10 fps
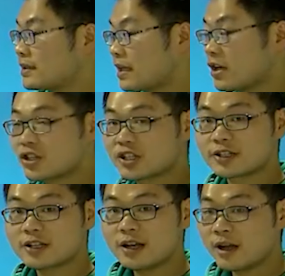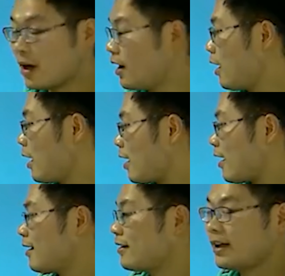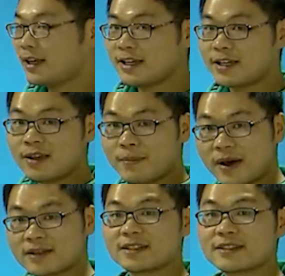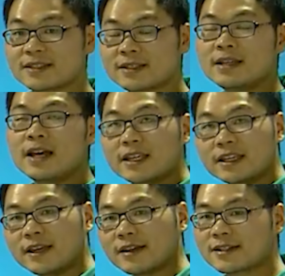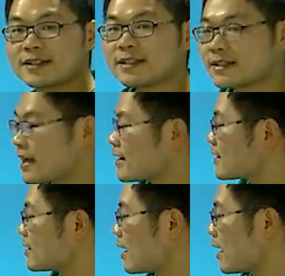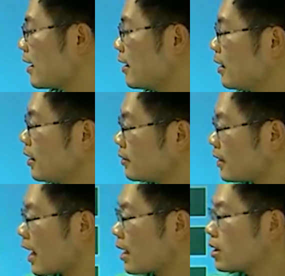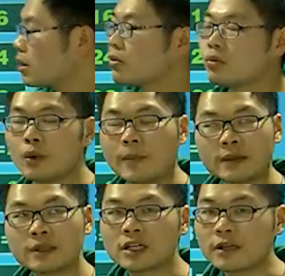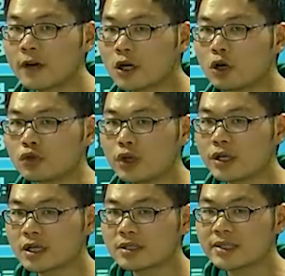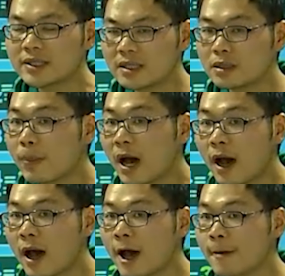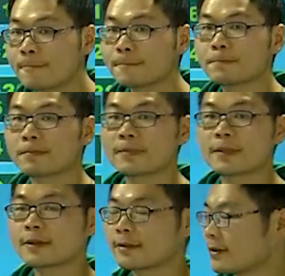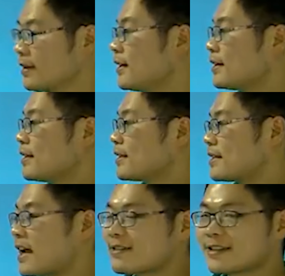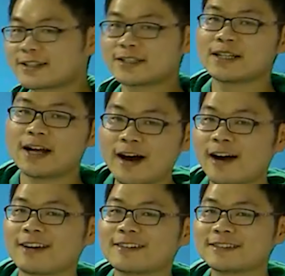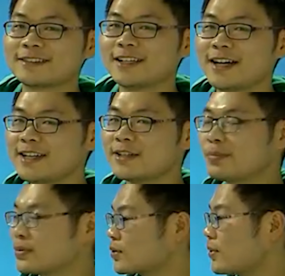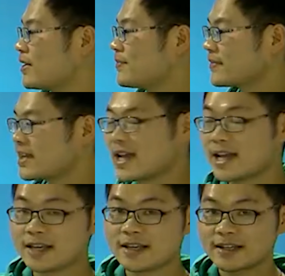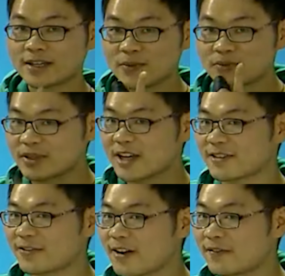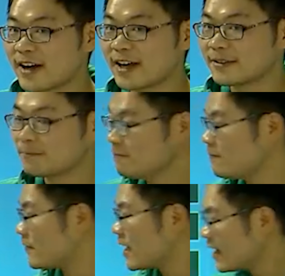三十二，哎，八乘四也是三十二。那我们的乘法口诀应该是四八三十二。哎，不错。根据大家方法，嗯，